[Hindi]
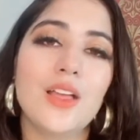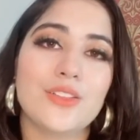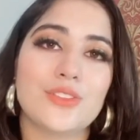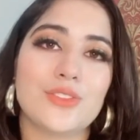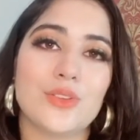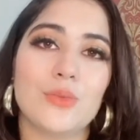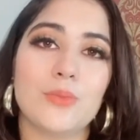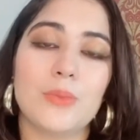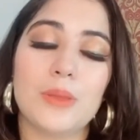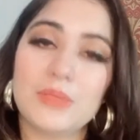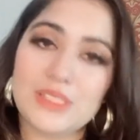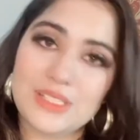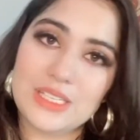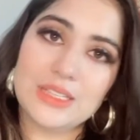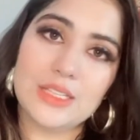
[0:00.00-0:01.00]
सो so, मैं
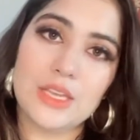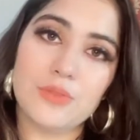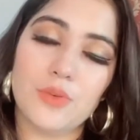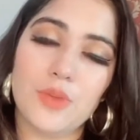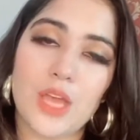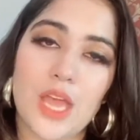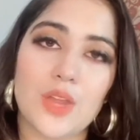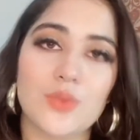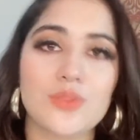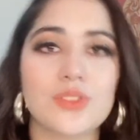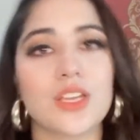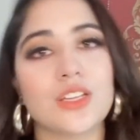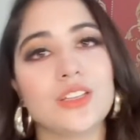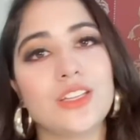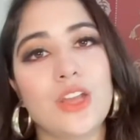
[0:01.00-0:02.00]
मज़ीद गिव अवे अनाउंस
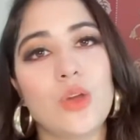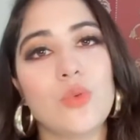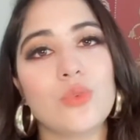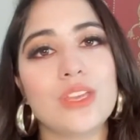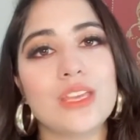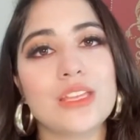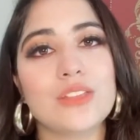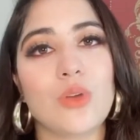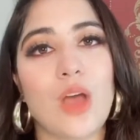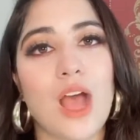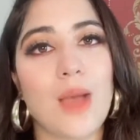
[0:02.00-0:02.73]
करती रहूंगी तो